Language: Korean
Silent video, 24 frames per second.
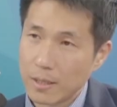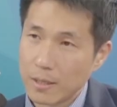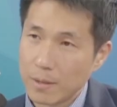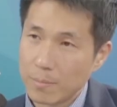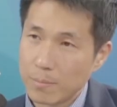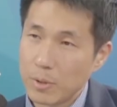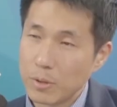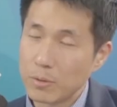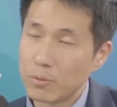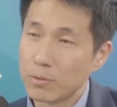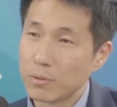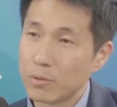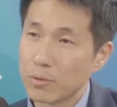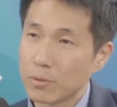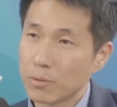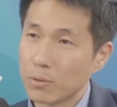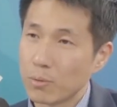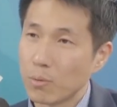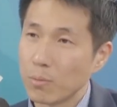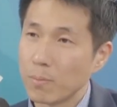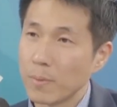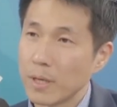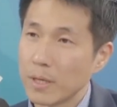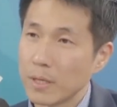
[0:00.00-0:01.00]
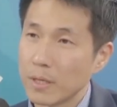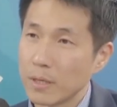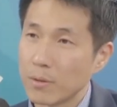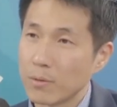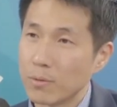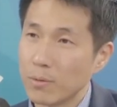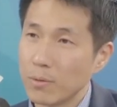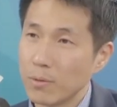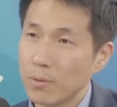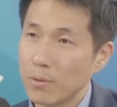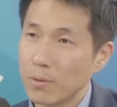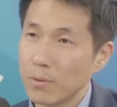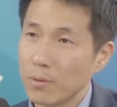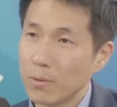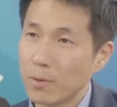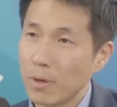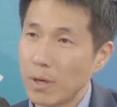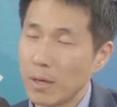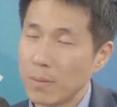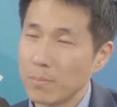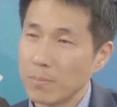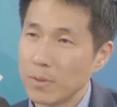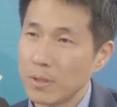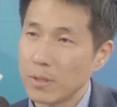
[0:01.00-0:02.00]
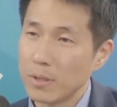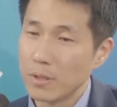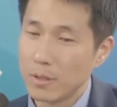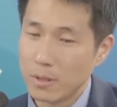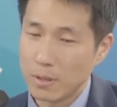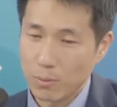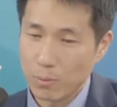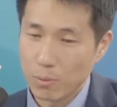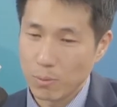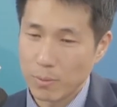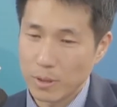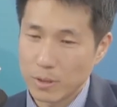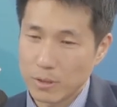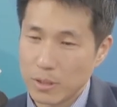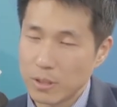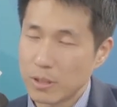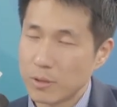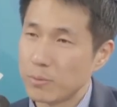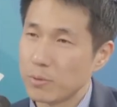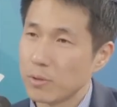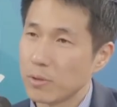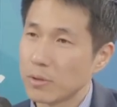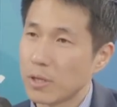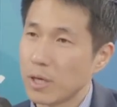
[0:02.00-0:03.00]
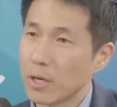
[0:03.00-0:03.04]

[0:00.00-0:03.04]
미국 동맹이고 한미 동맹 칠십 주년